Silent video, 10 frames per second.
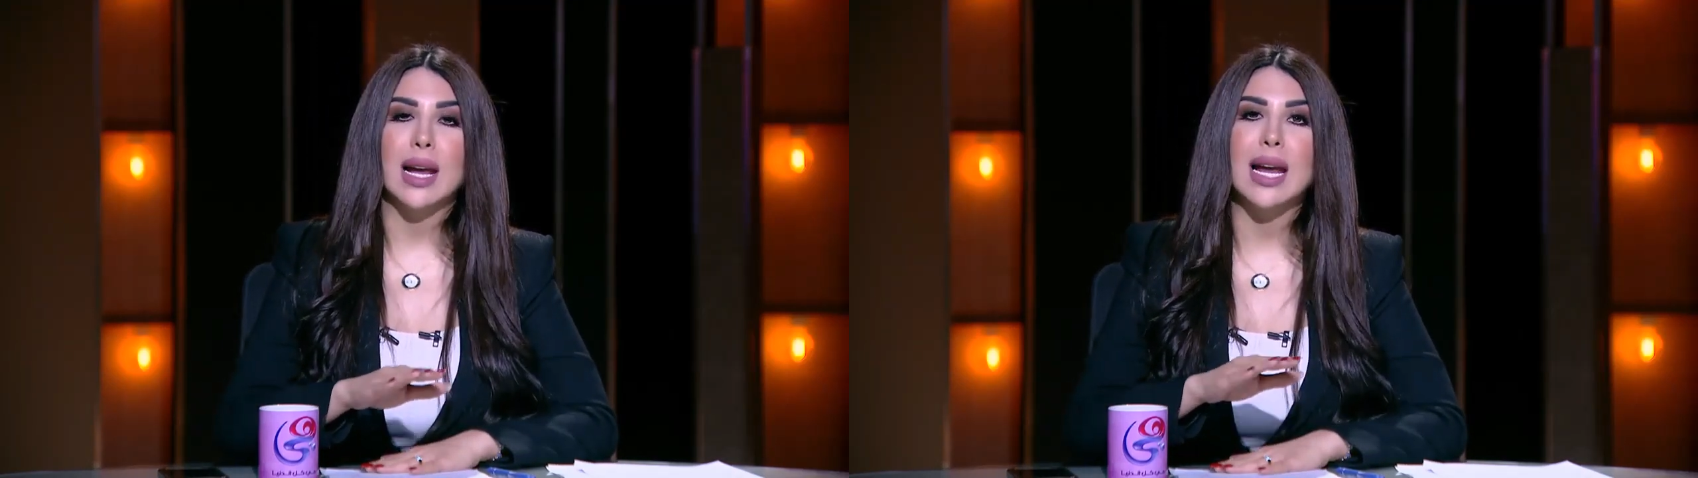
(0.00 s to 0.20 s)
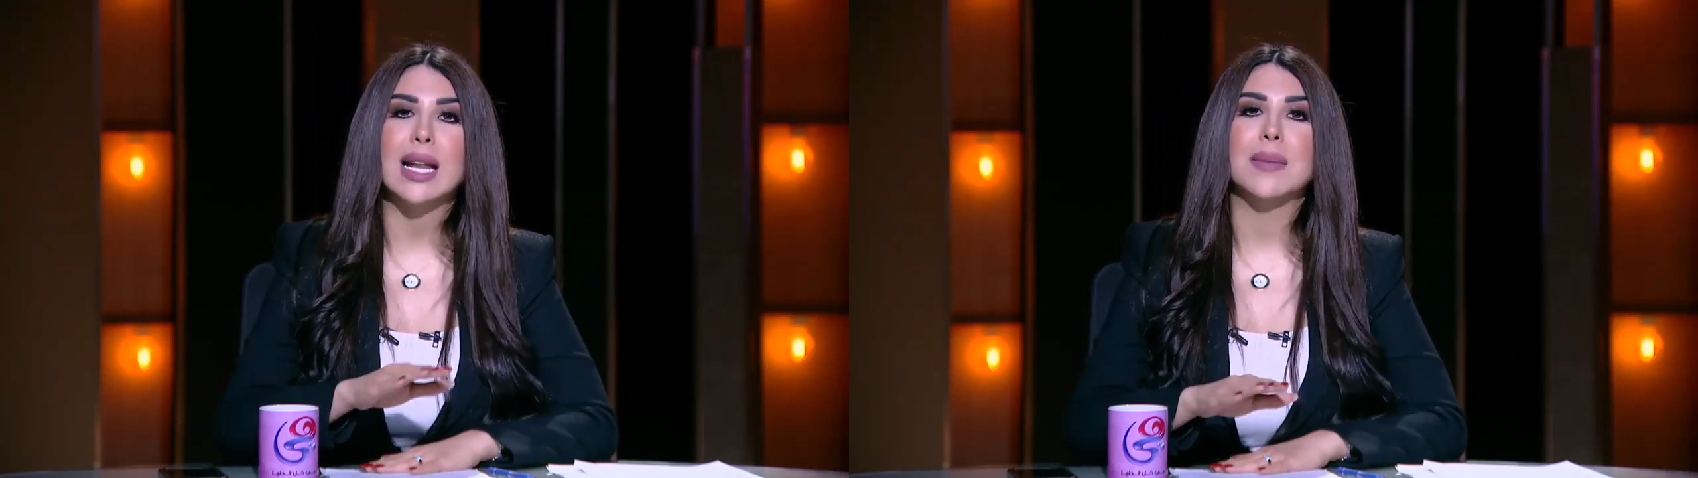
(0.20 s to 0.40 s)

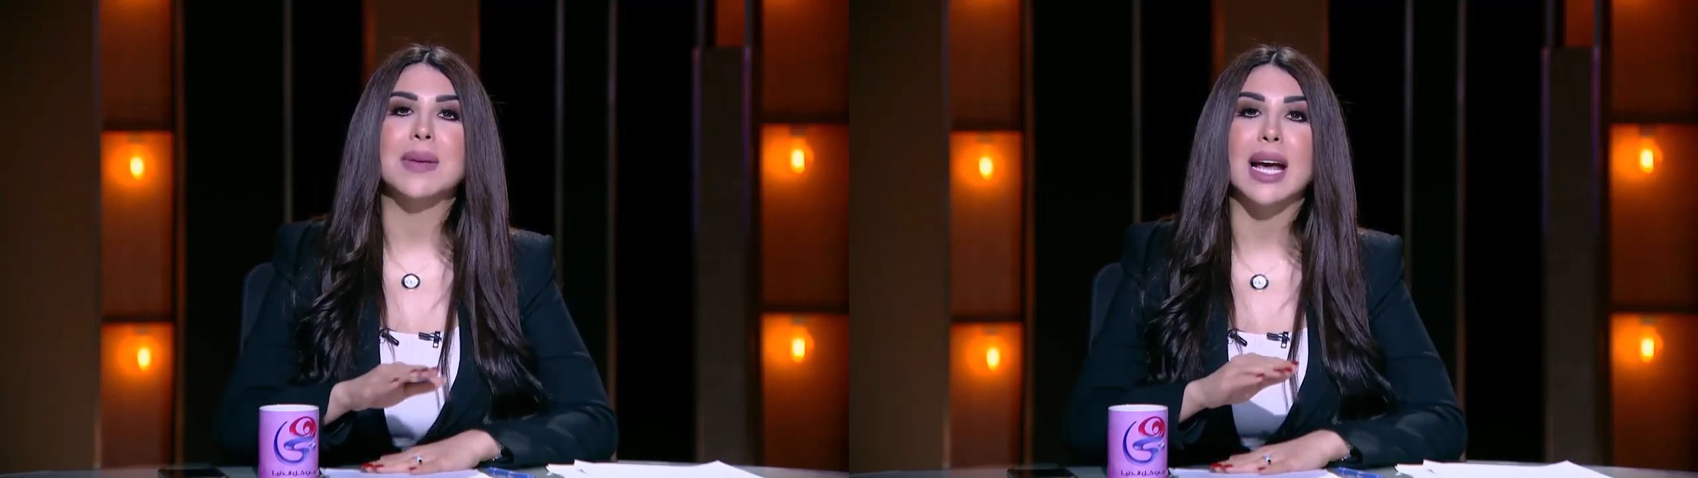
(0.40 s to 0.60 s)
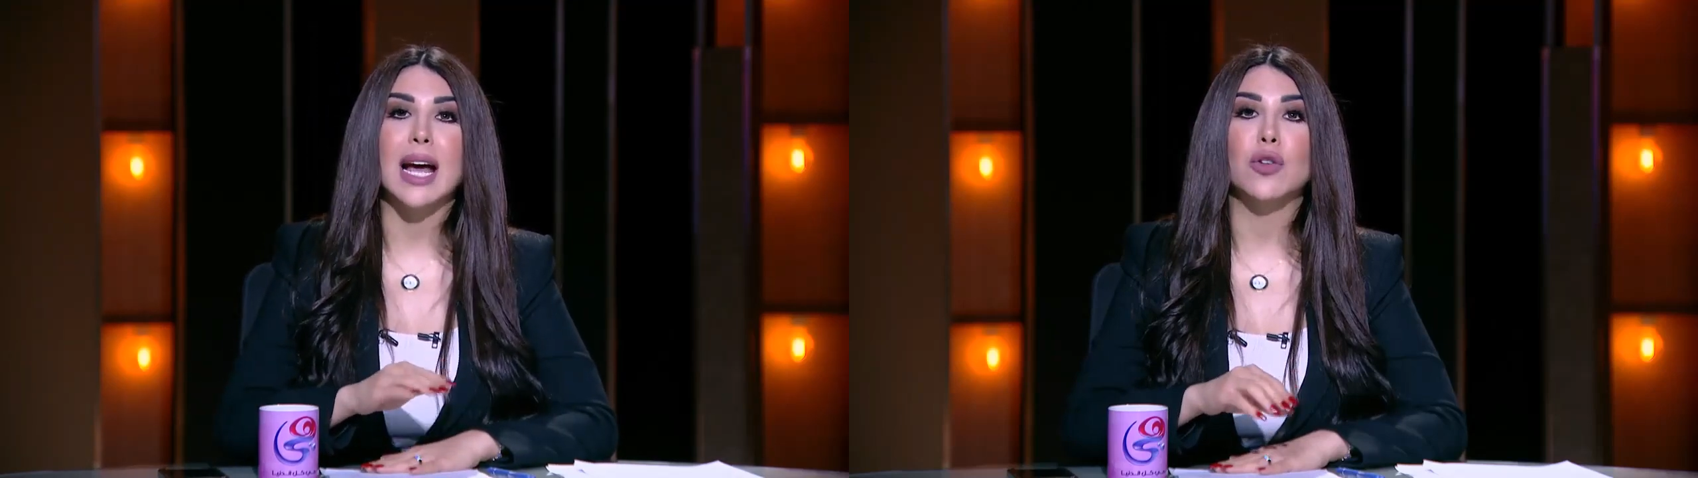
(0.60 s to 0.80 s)
اللي
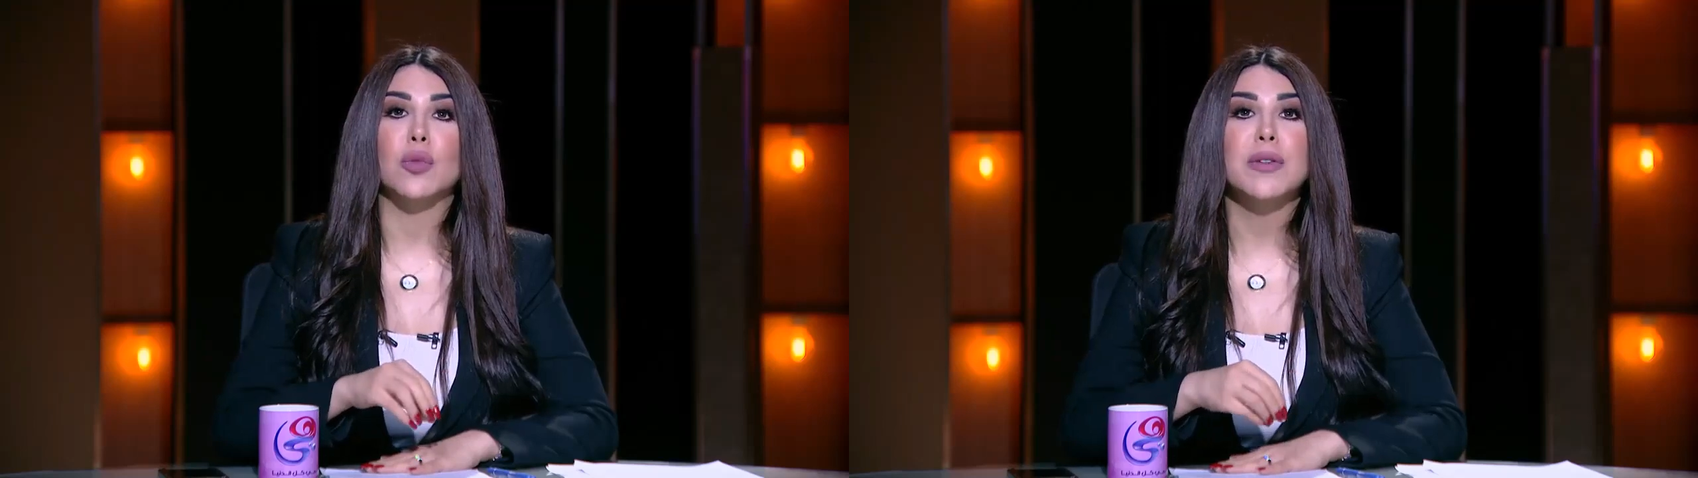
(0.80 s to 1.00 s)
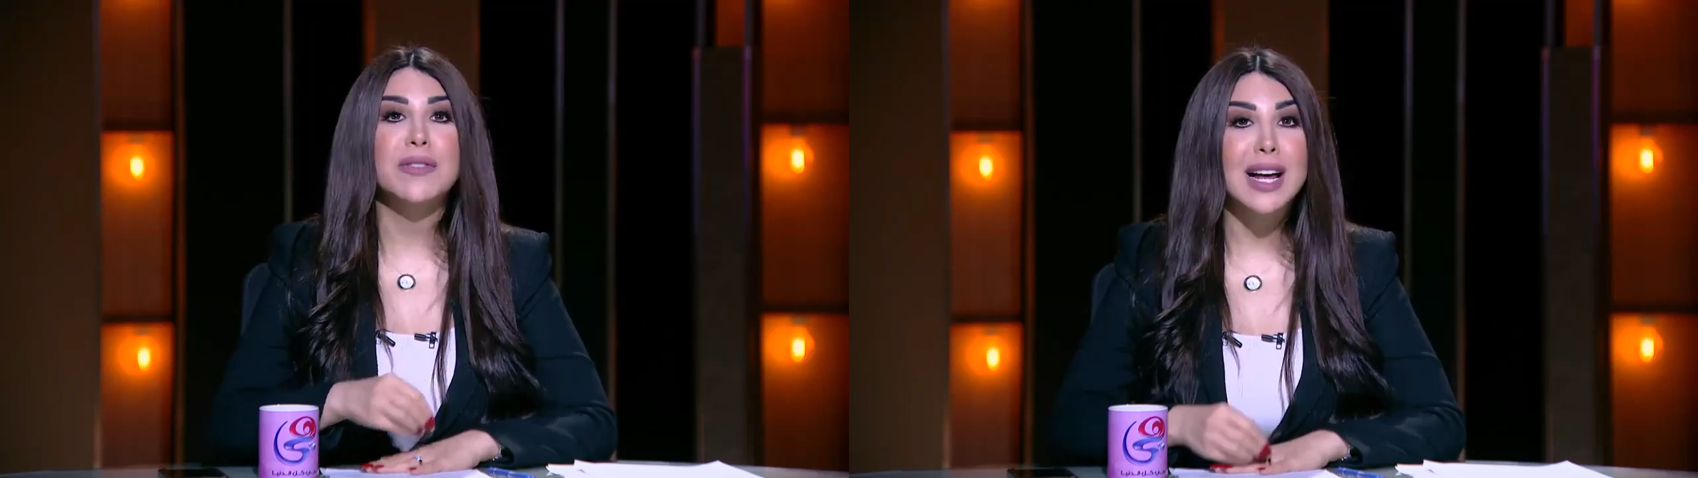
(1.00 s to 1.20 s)
بيغنوا
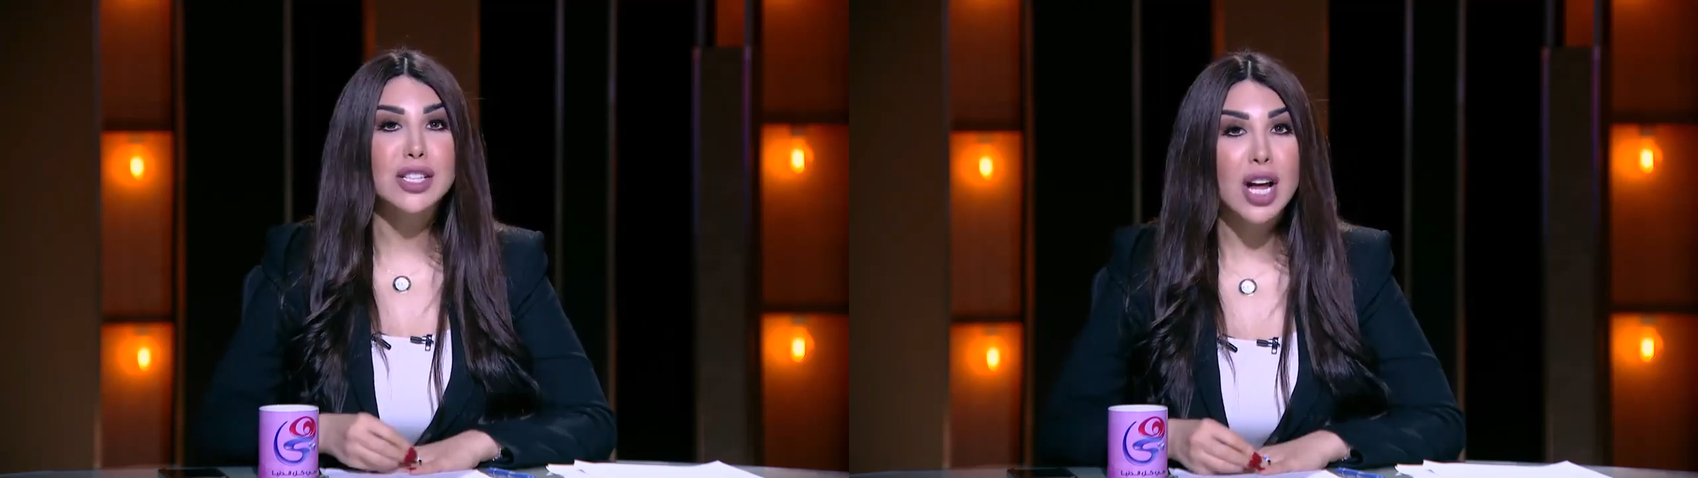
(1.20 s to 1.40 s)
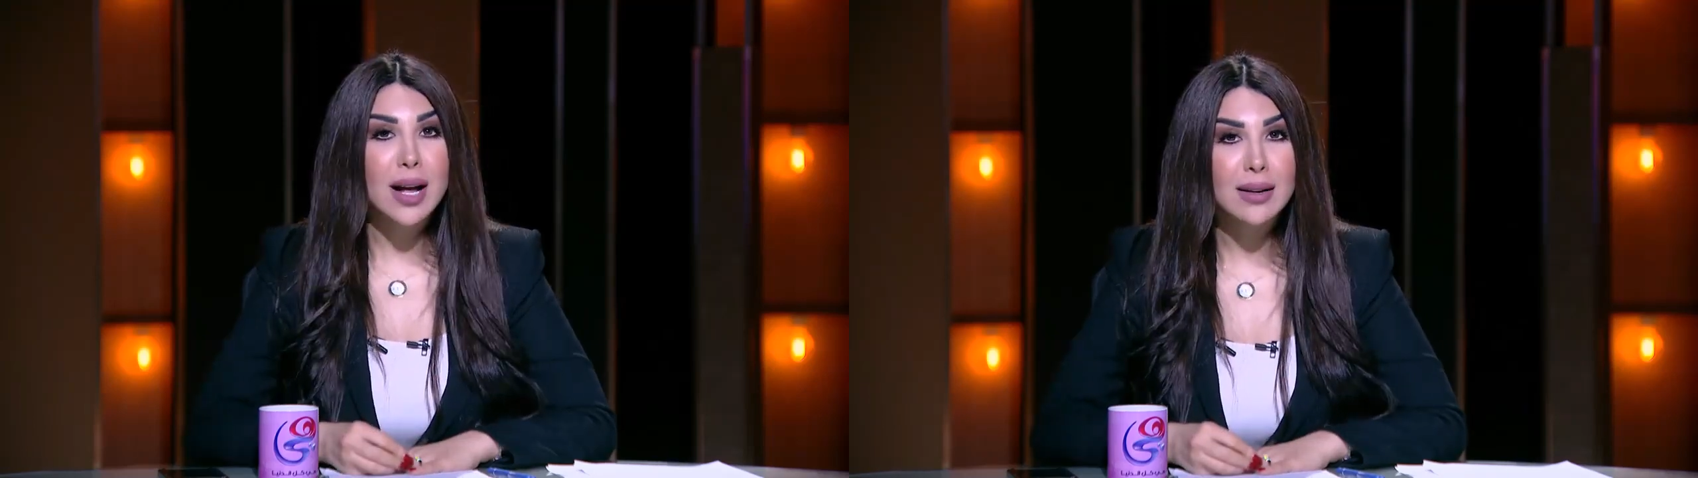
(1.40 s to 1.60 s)

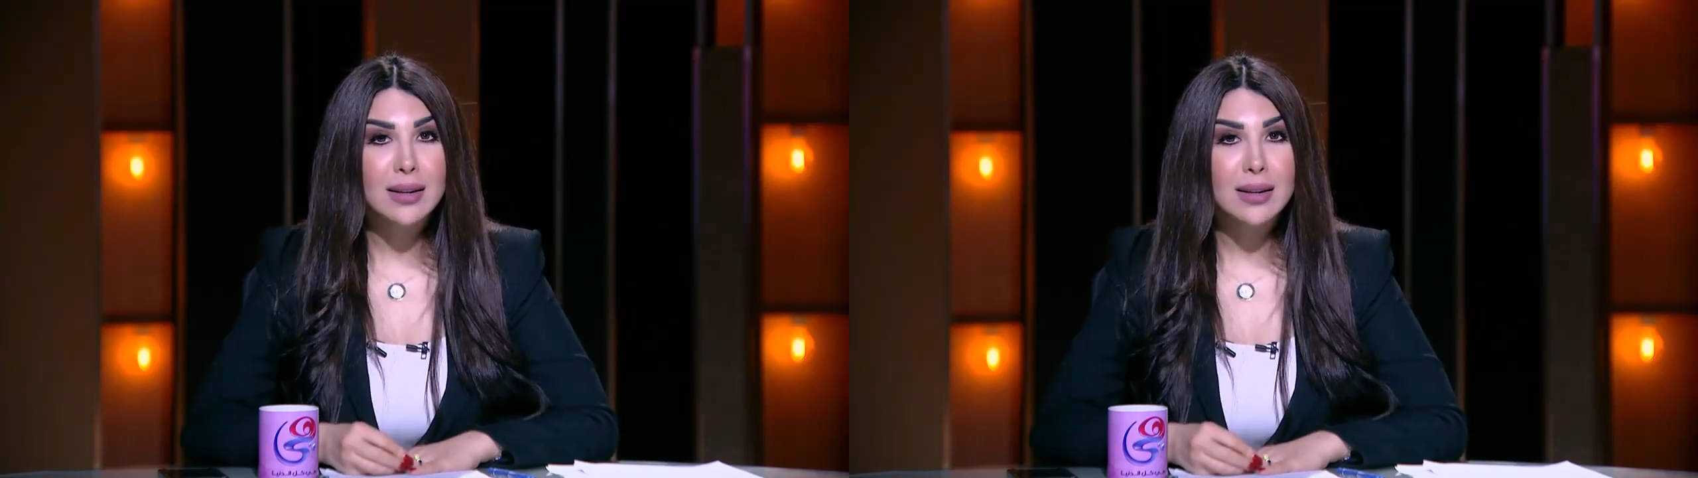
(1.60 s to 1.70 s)
بفلاشه